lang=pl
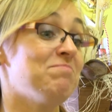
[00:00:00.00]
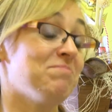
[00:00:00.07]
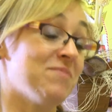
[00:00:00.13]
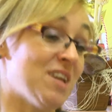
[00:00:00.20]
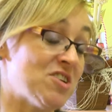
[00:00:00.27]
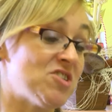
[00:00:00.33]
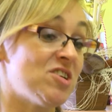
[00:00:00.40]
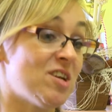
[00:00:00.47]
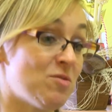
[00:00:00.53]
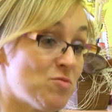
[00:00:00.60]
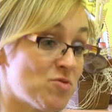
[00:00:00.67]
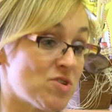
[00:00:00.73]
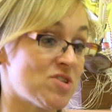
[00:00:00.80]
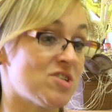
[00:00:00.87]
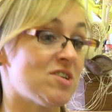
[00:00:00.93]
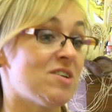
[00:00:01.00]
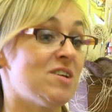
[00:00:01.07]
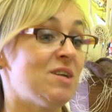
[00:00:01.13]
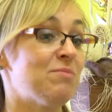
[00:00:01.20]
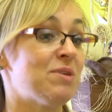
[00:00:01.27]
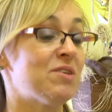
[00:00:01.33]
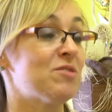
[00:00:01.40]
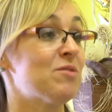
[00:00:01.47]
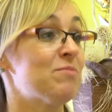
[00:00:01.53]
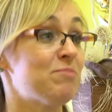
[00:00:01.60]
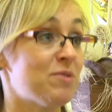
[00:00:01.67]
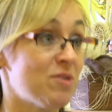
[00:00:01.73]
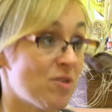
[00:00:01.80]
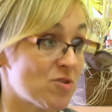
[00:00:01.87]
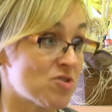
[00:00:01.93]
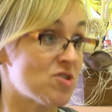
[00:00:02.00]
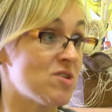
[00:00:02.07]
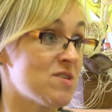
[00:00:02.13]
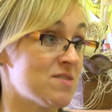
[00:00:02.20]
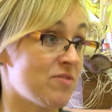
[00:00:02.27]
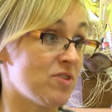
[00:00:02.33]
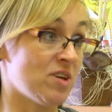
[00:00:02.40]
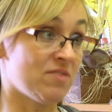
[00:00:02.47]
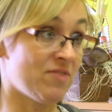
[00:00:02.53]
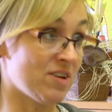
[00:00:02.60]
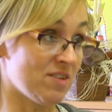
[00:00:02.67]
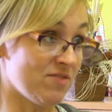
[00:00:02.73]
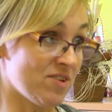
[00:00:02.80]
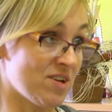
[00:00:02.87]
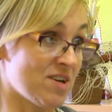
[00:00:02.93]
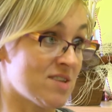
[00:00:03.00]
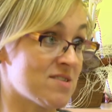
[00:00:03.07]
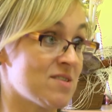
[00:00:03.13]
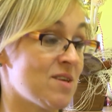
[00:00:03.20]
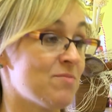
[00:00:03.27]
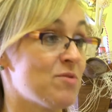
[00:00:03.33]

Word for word: nasi nauczyciele będą podnosili swoje kwalifikacje,